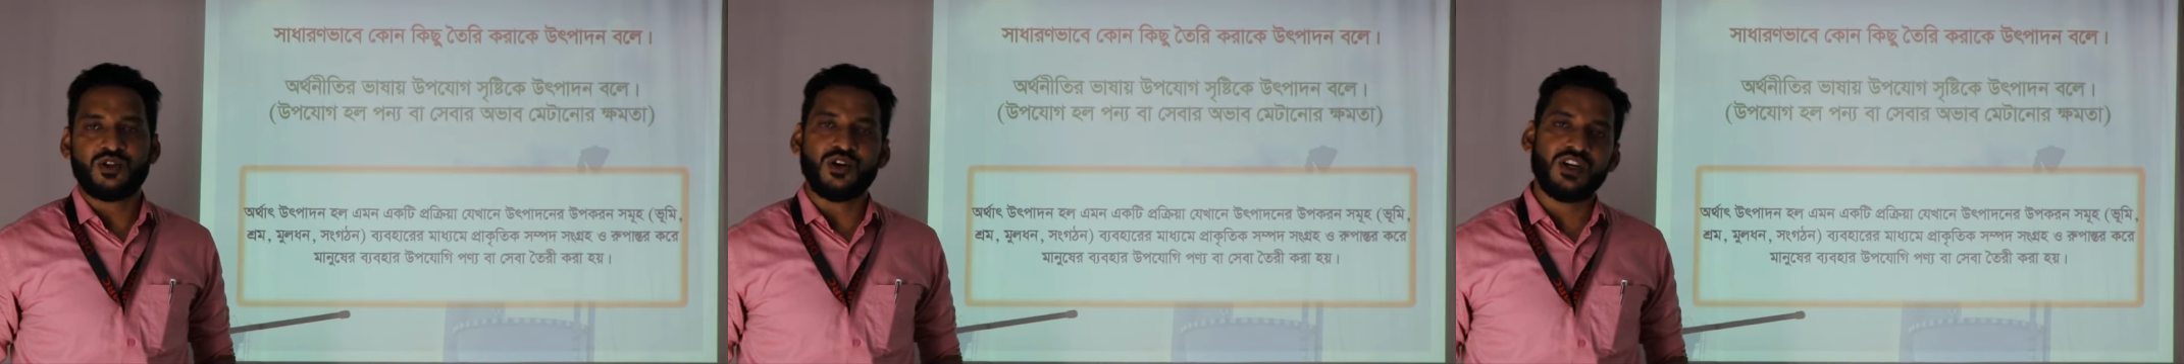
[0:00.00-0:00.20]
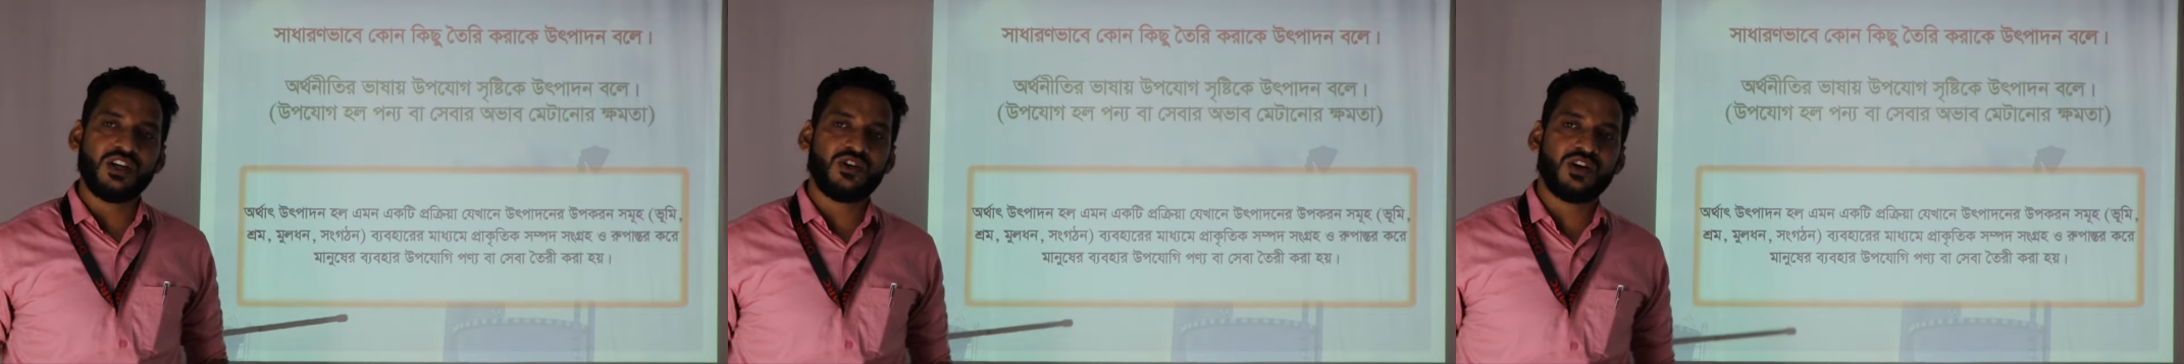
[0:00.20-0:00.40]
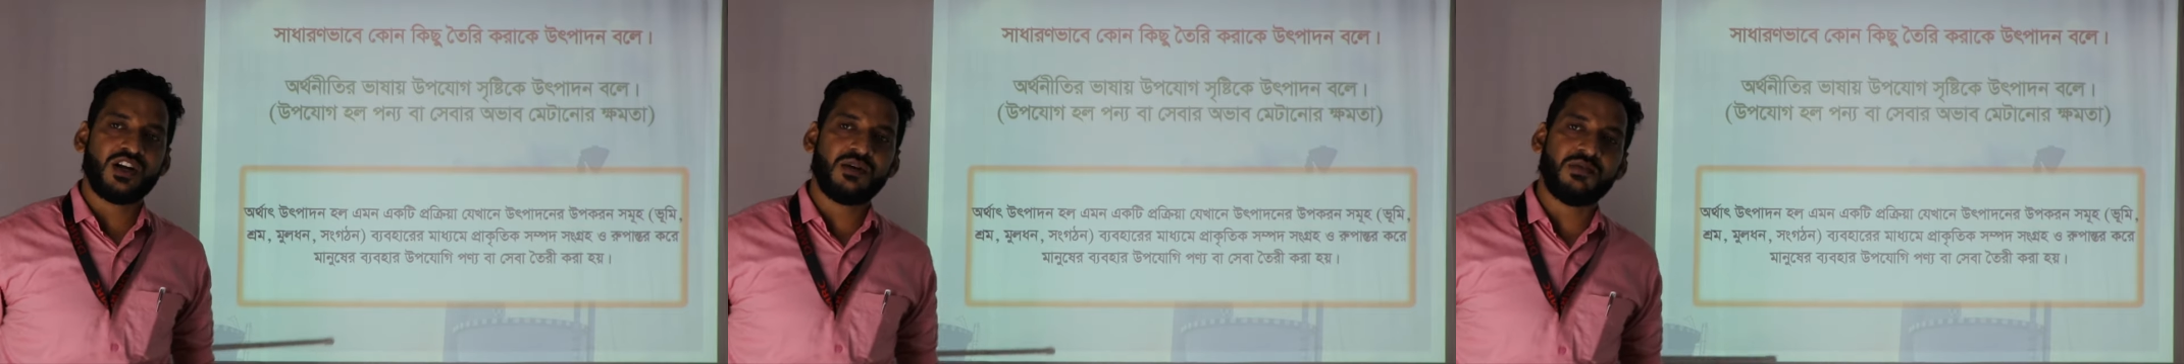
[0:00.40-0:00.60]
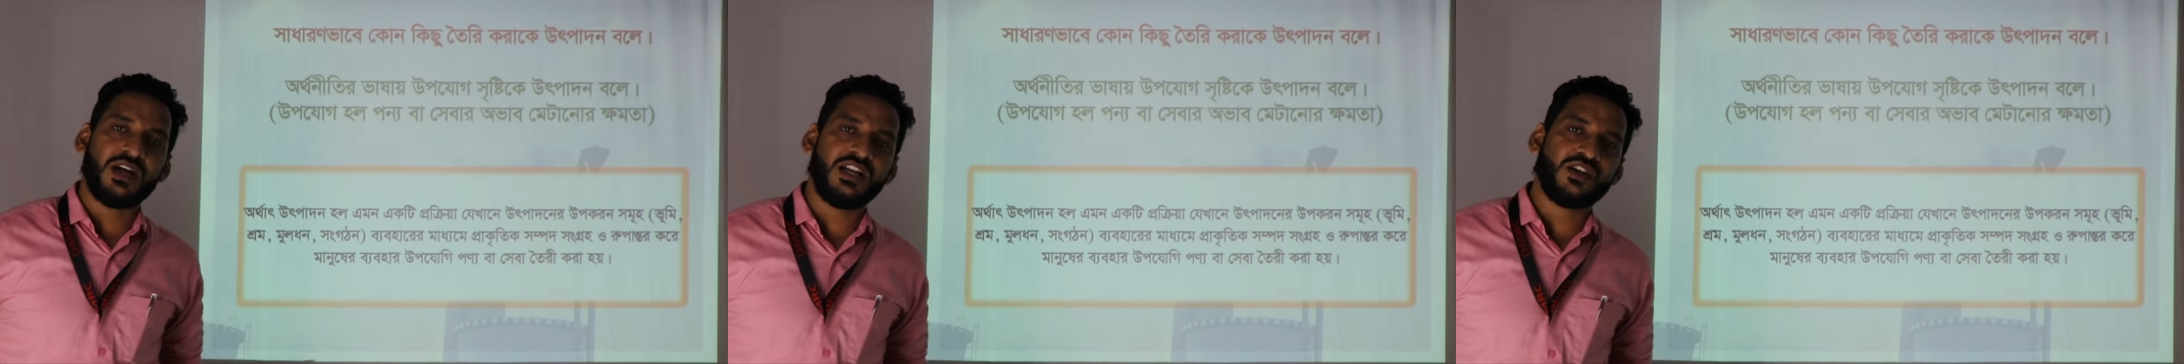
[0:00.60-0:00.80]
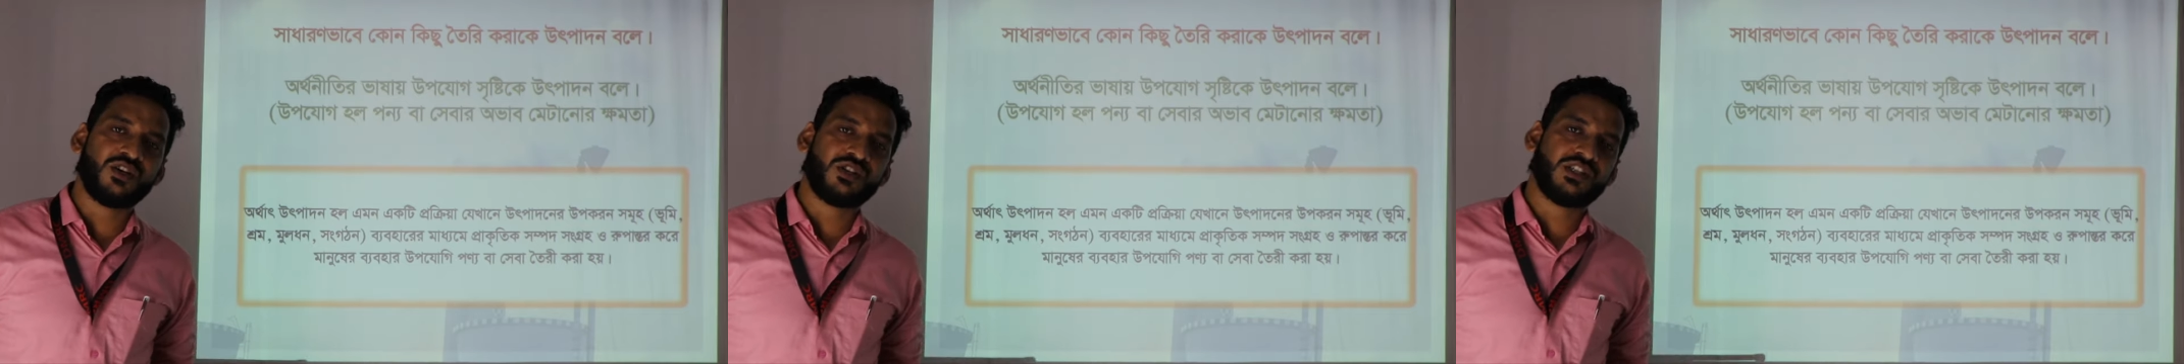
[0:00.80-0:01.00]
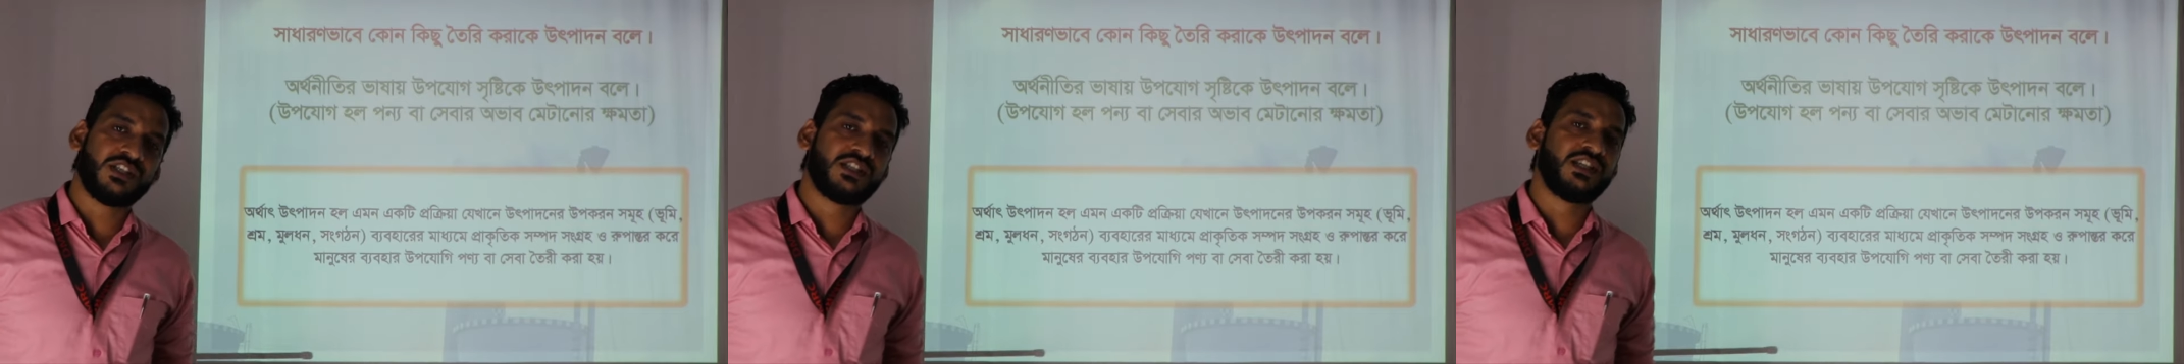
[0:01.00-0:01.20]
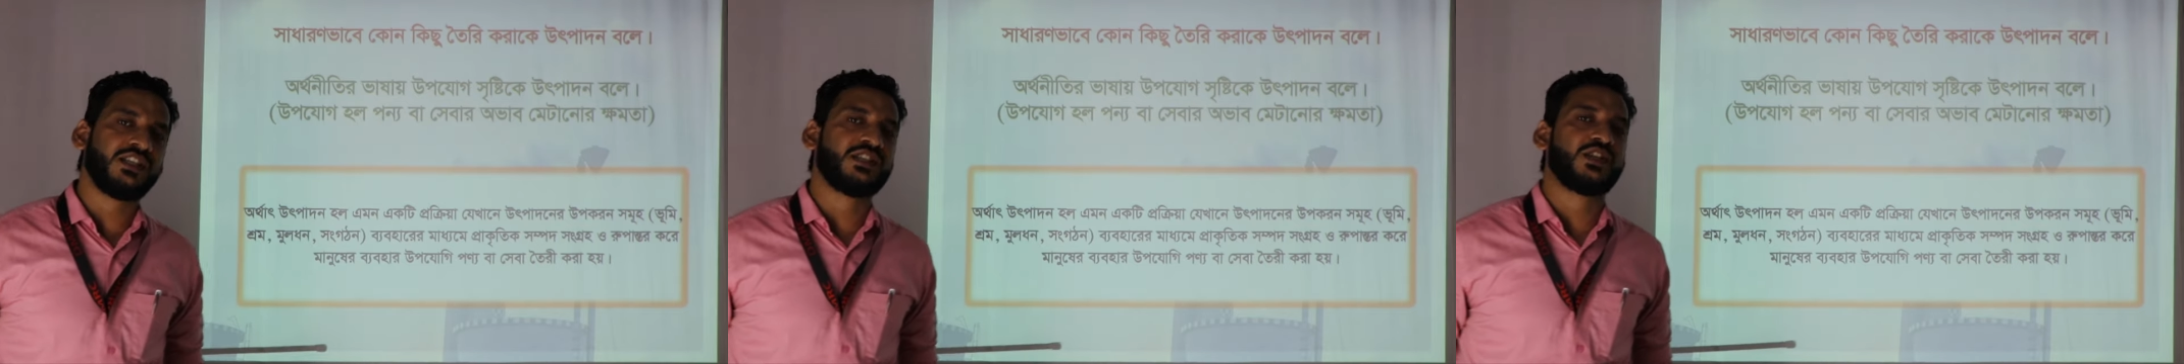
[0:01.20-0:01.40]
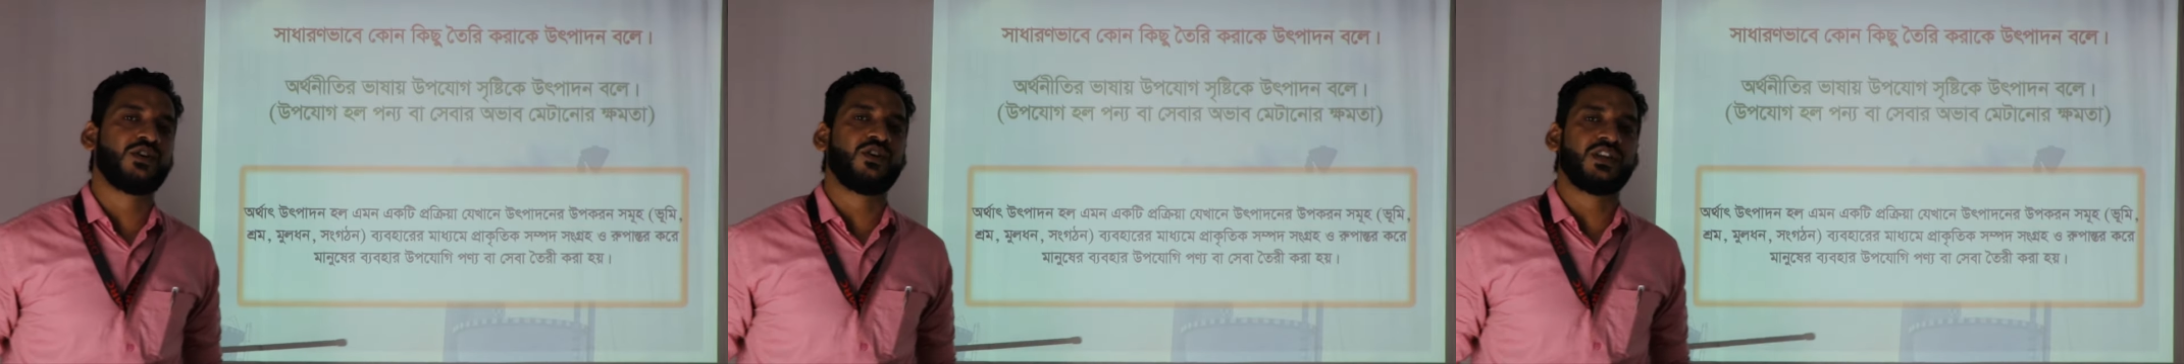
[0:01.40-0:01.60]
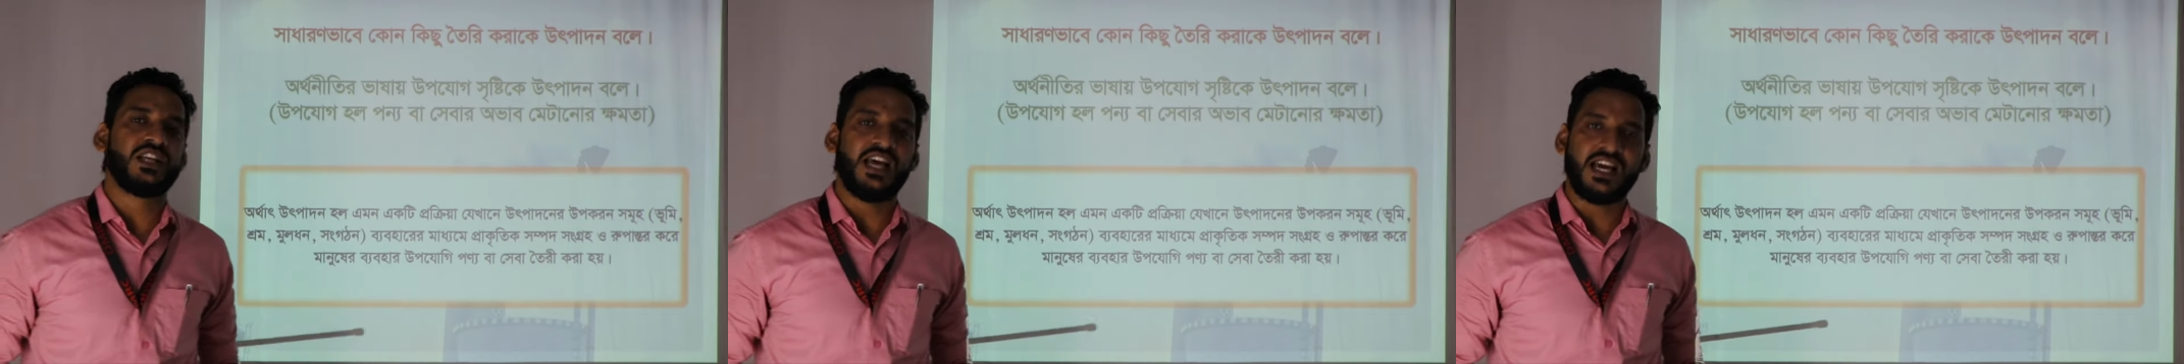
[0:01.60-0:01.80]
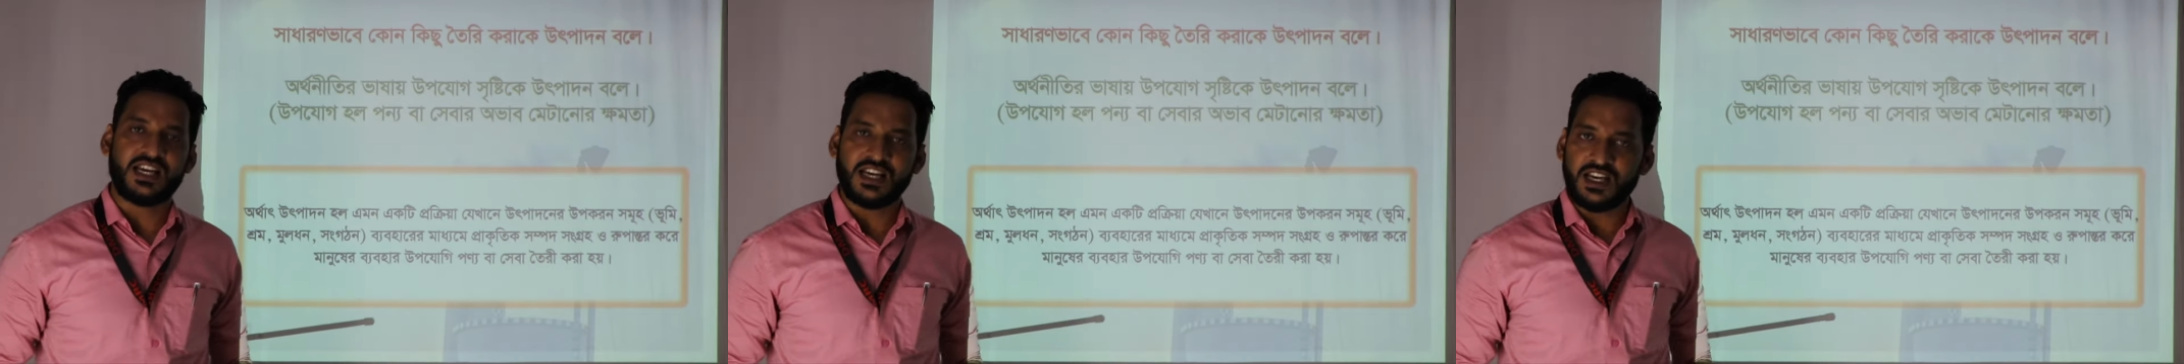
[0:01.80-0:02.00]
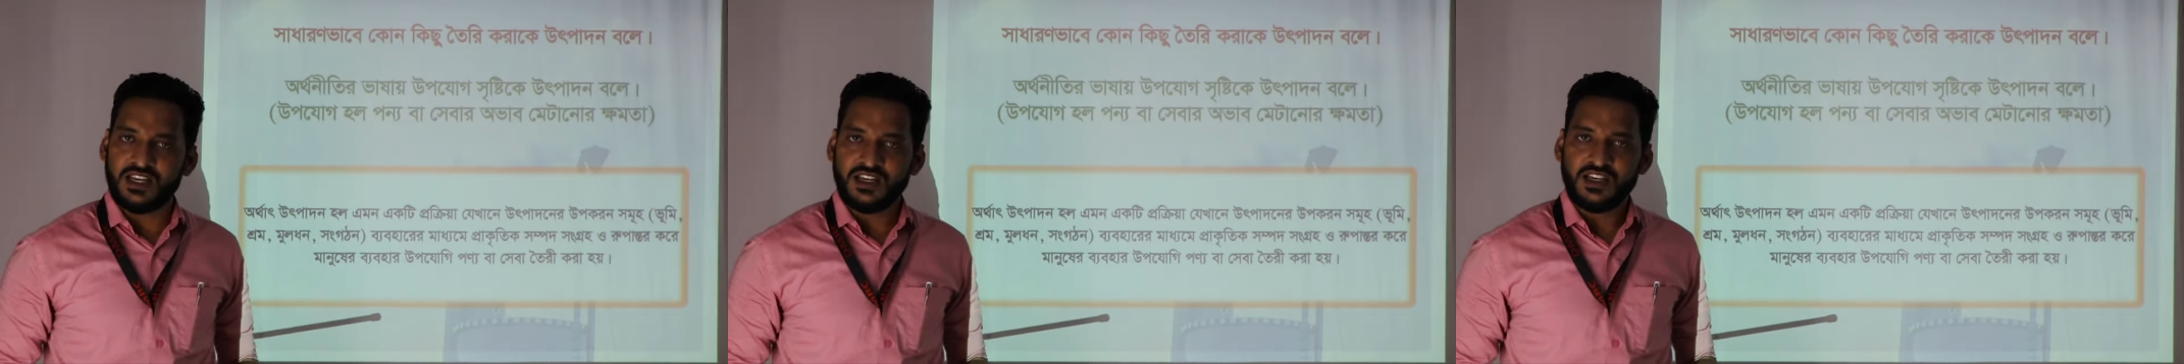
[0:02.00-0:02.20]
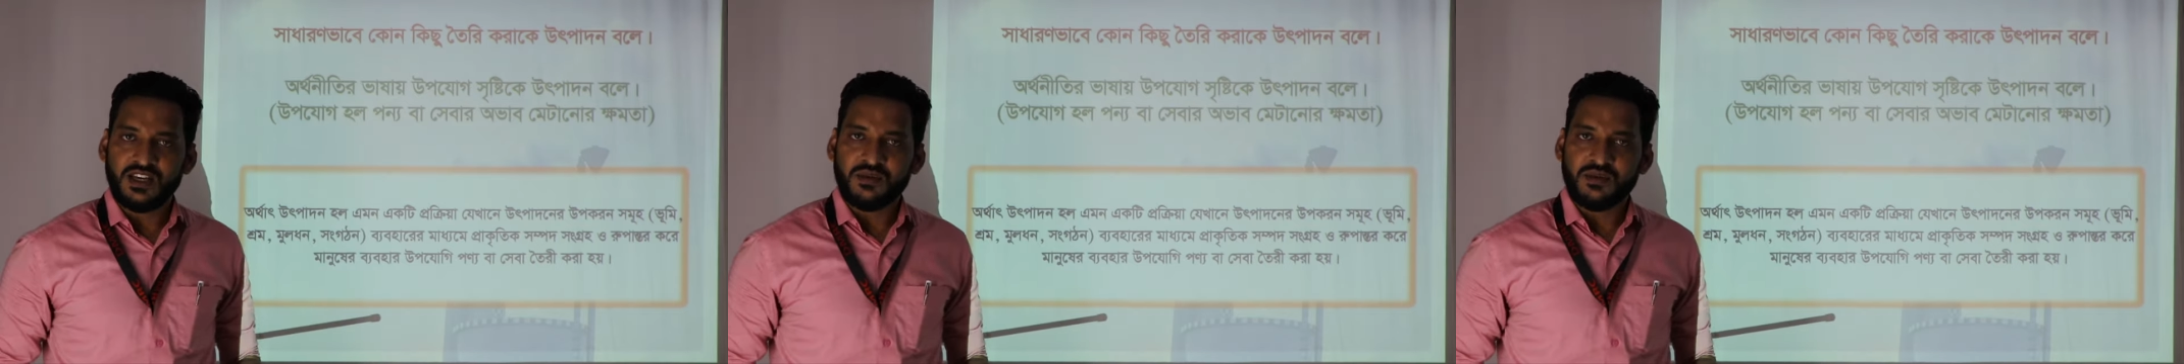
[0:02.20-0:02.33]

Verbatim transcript: তৈরি করার মালিক হচ্ছে সৃষ্টিকর্তা একাই